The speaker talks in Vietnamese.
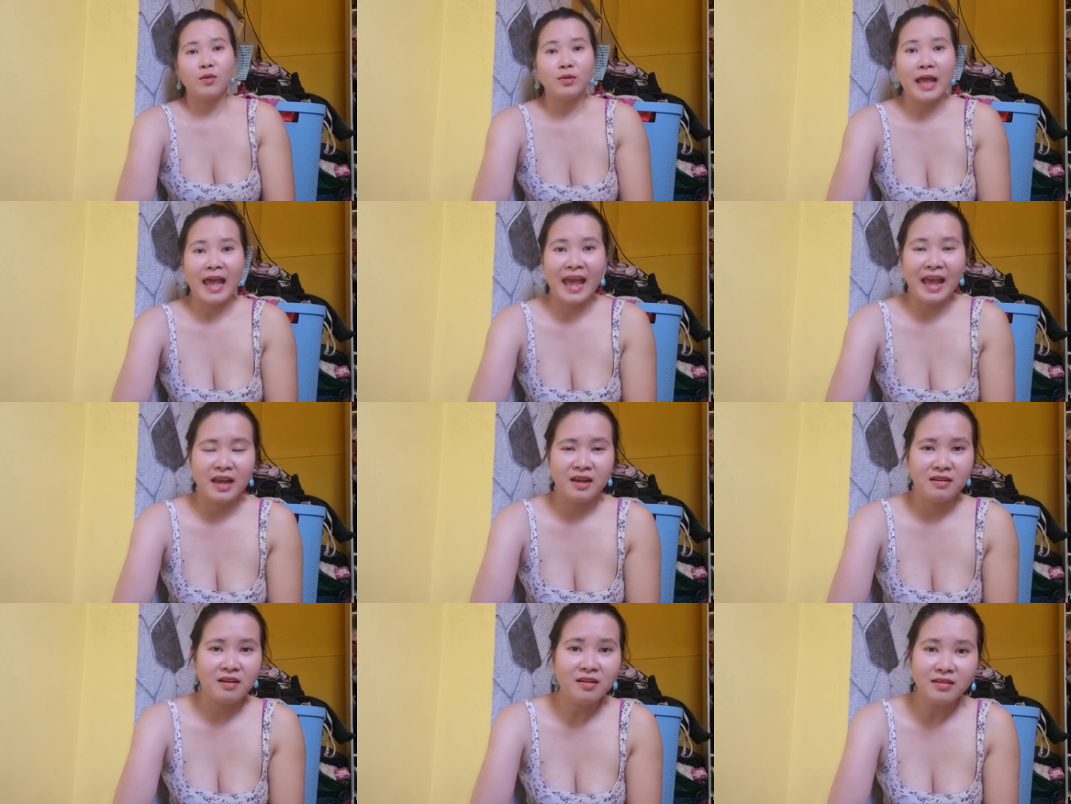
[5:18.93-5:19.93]
có tha
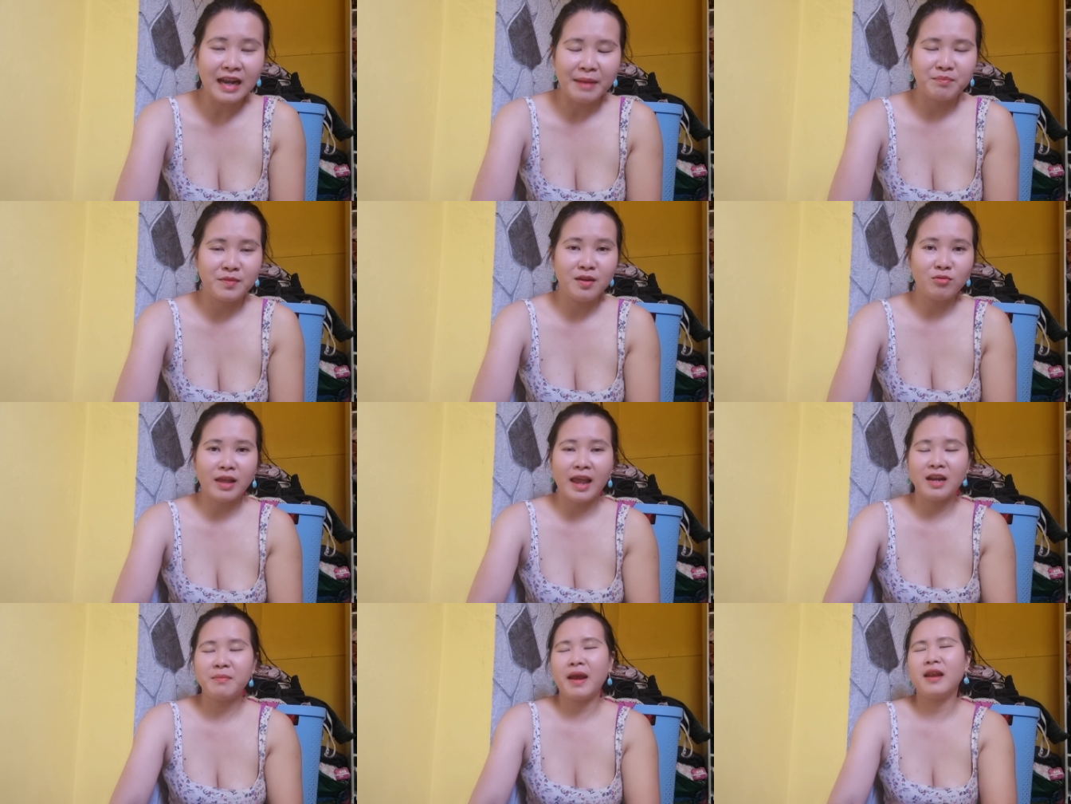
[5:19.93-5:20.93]
đứng nằm vậy đâu tha
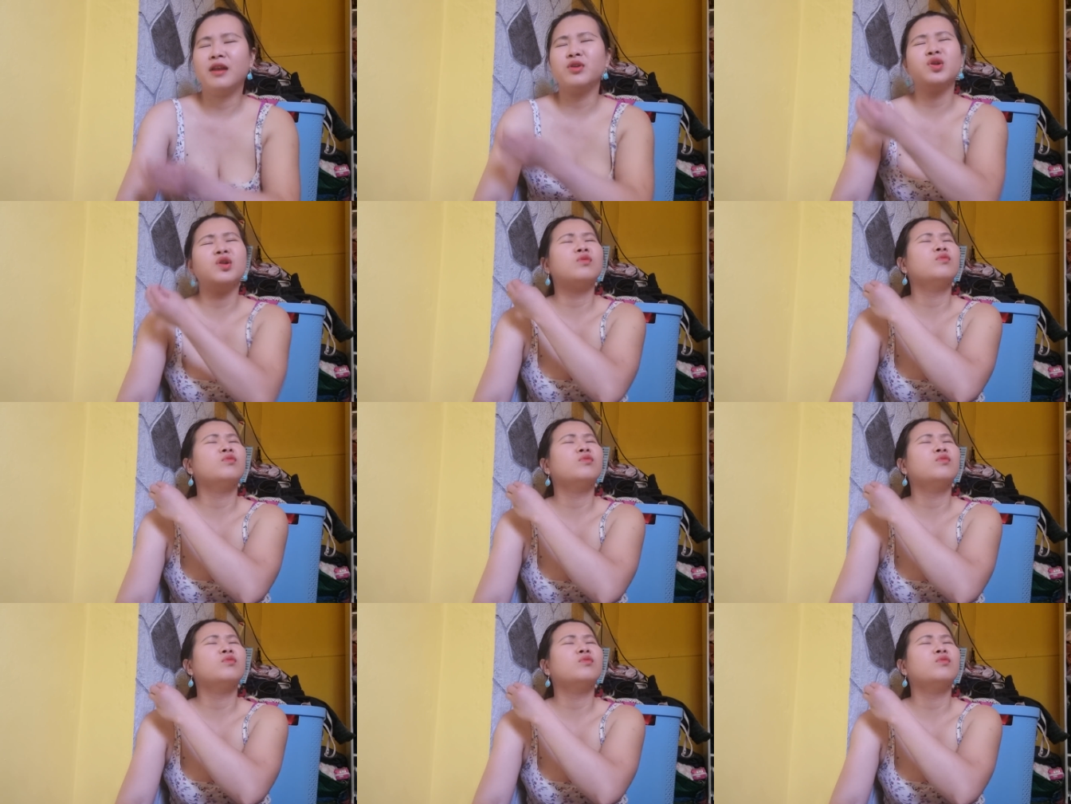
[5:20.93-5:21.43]
nó bay lên chích